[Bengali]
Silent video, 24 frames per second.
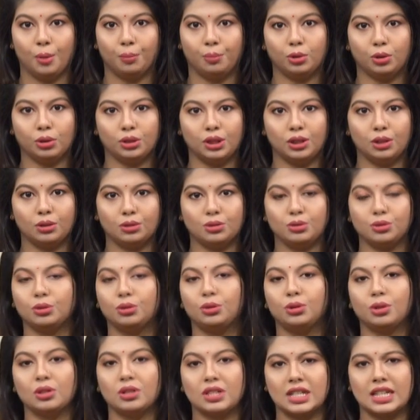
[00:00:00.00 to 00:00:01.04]
প্রতিরোধ
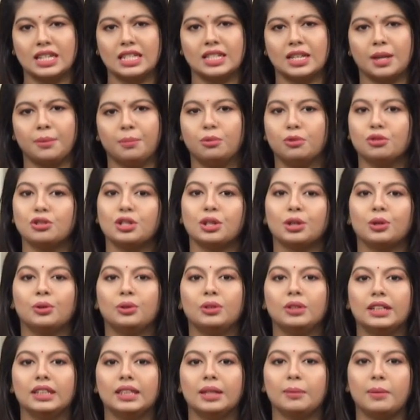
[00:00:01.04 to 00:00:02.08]
যুদ্ধ শেষে প্রশিক্ষণ
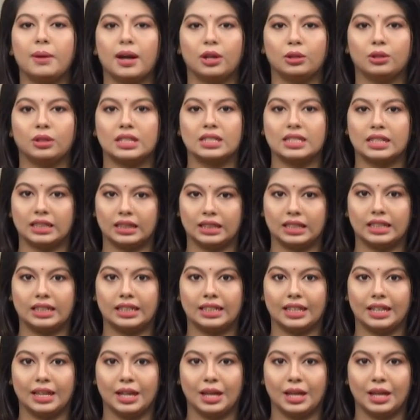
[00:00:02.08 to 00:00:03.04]
নিতে ভারতে যান তিনি